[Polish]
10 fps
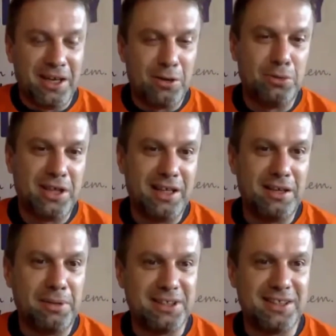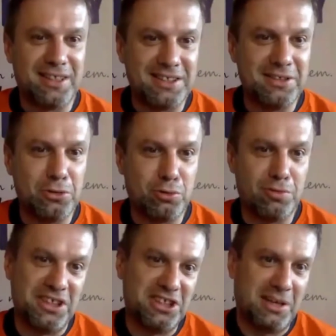mojej krótkiej tej prezentacji doszło
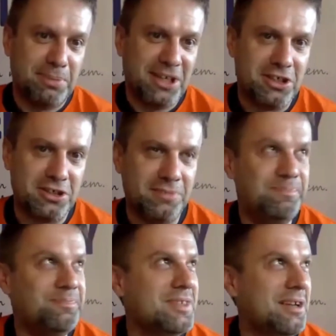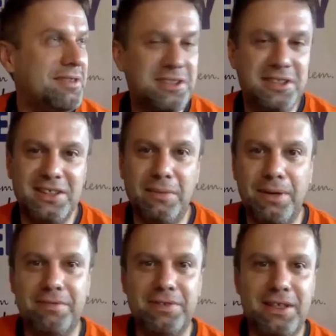25 więc jest
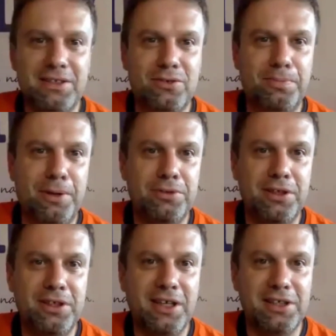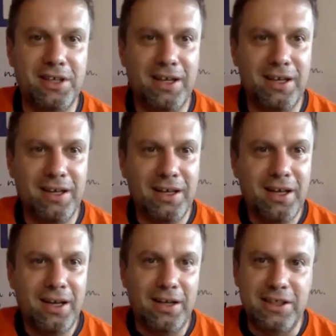naprawdę zupełnie nieźle
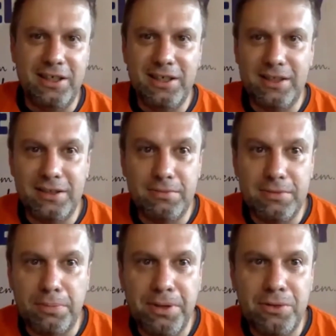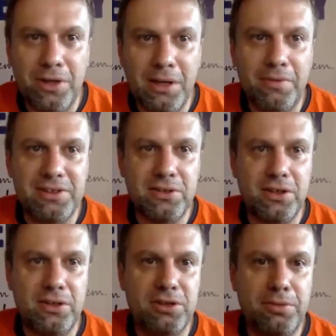i dopingujemy Was do
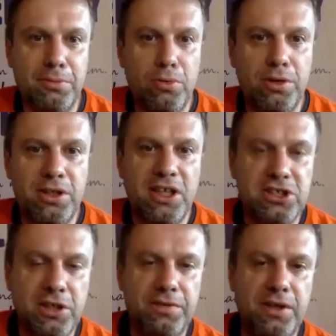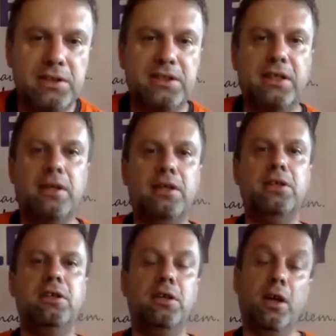tego, żeby było ich jeszcze
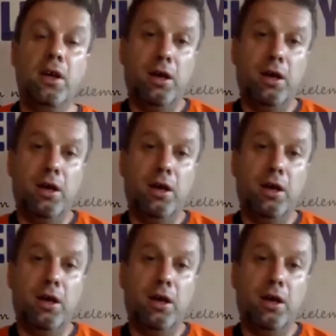więcej i